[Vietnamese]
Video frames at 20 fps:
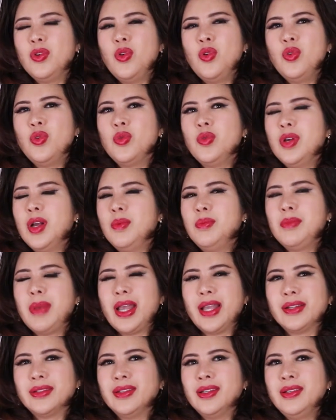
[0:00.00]
cô cũng không
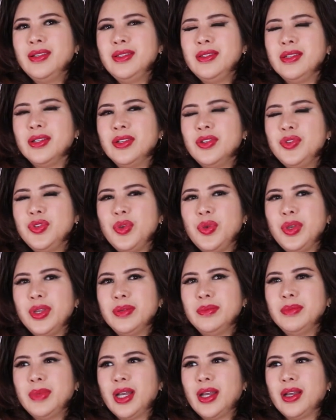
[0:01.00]
màng tới những cái chuyện
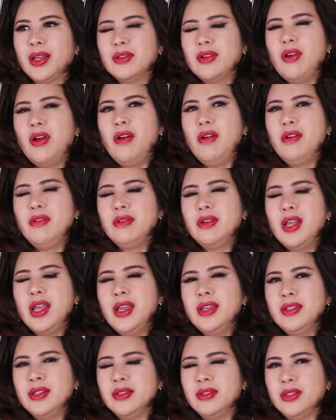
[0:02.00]
mà con
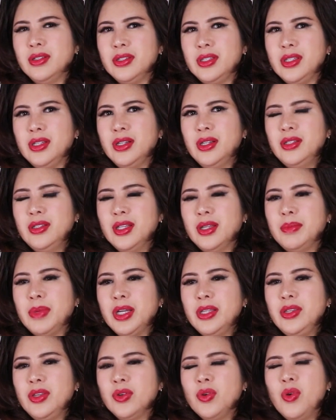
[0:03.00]
kế thừa gì hết là bởi
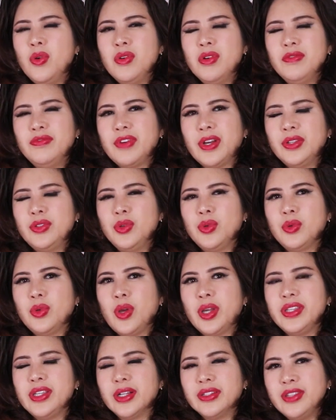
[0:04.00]
vì cô không phải thuộc
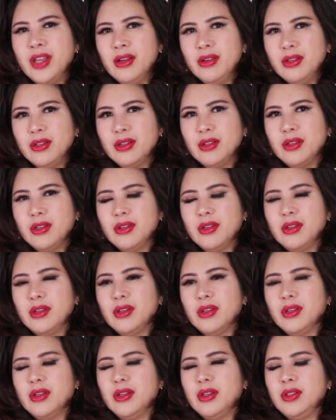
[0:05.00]
loại vật chất
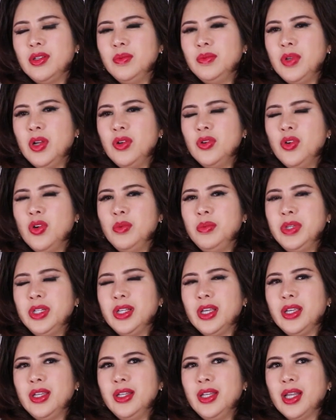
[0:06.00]
lúc đó cô mới
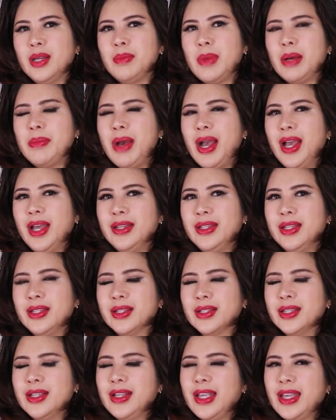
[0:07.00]
nghĩ là bà ba này là
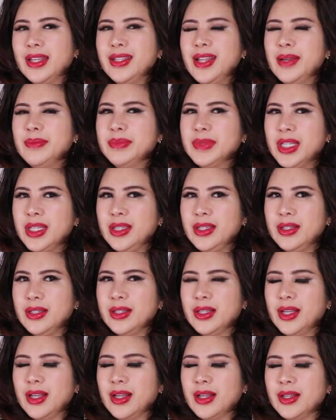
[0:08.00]
kẻ tham tiền
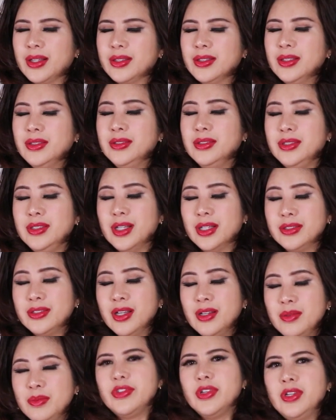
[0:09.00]
là cái người vật
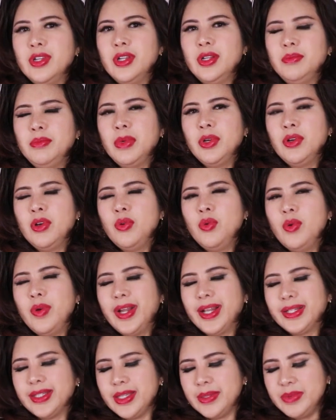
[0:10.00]
chất cho nên mới có
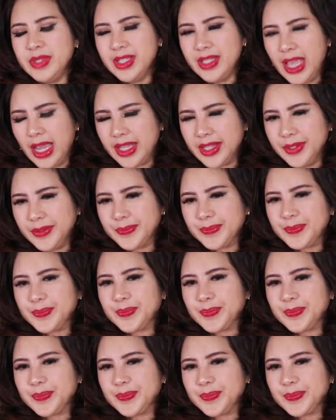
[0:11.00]
quan niệm như vậy